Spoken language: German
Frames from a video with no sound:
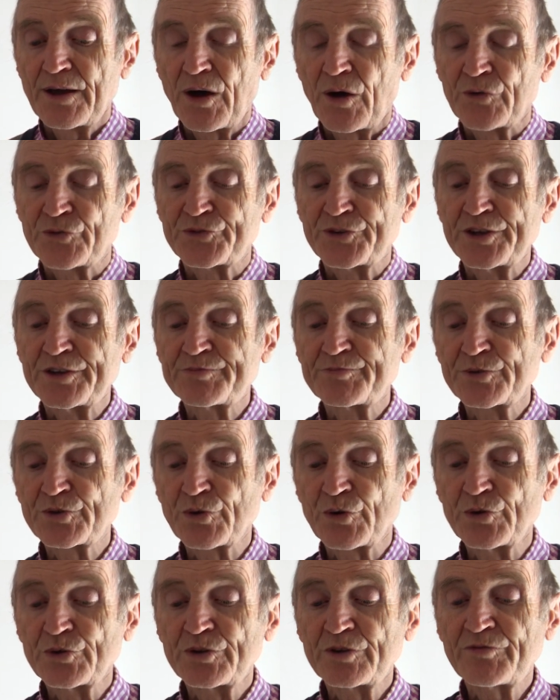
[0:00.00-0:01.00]
Aus diesem
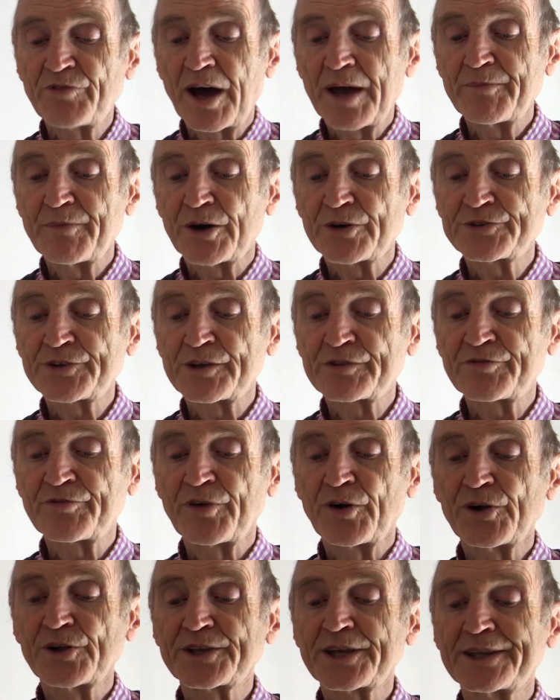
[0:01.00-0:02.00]
Grund war ihm auch das
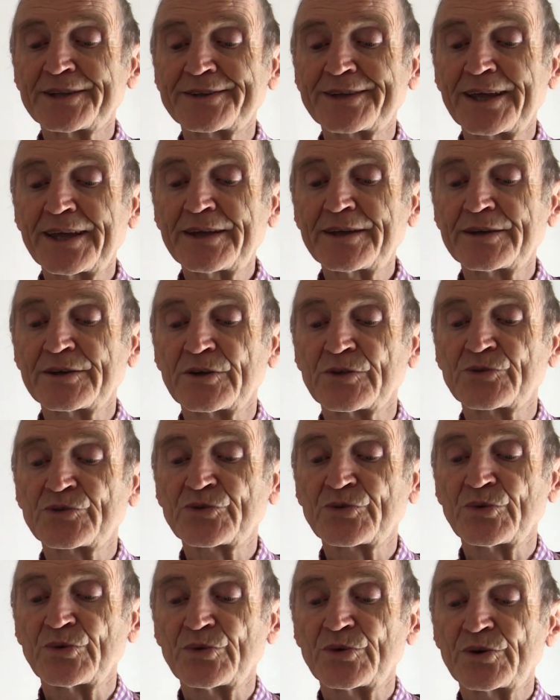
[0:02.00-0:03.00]
Volk
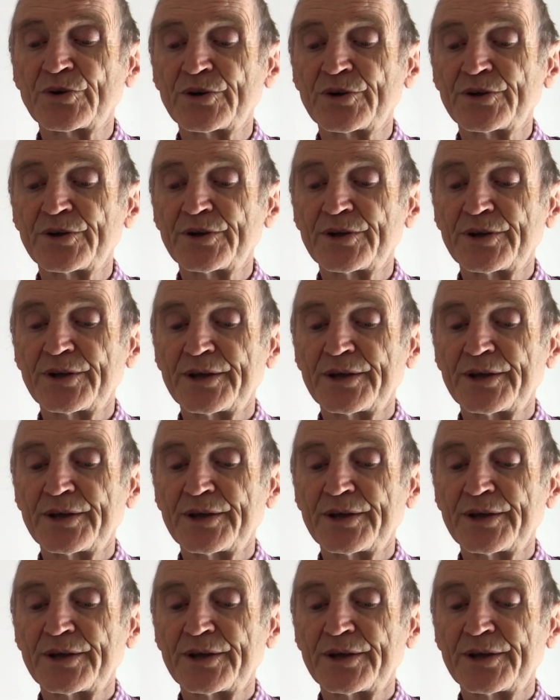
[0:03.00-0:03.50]
entgegengezogen.